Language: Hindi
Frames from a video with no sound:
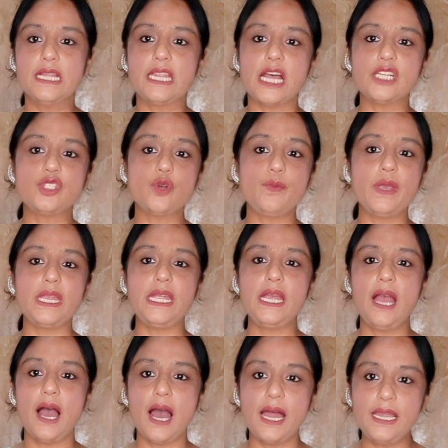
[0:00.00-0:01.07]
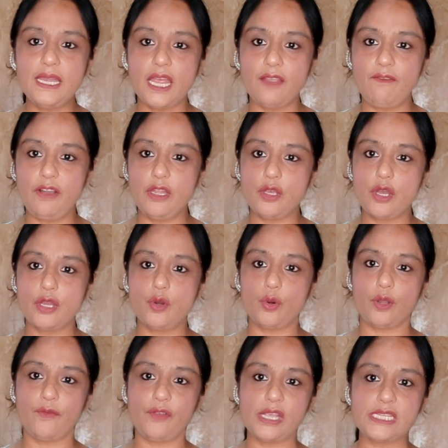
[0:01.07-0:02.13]
ना जो मेरी हर नई वीडियो का
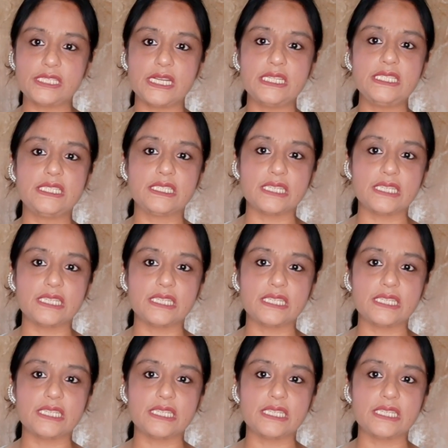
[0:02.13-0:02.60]
नोटिफिकेशन